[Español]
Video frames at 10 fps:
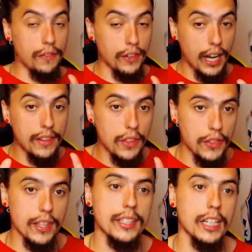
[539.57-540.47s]
al final
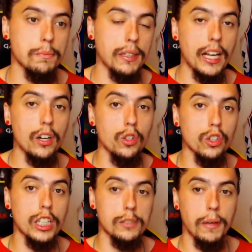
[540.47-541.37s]
deciden traspasarlo o
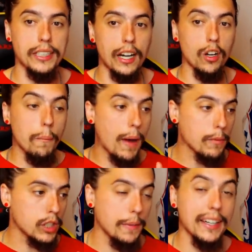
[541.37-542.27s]
no traspasarlo,
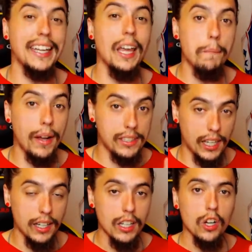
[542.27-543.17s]
vamos a ver qué
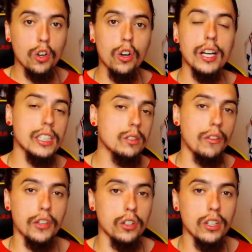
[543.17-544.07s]
pasa con la
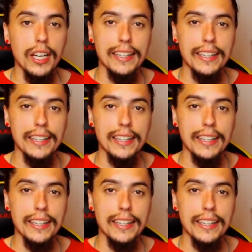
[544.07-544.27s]
situación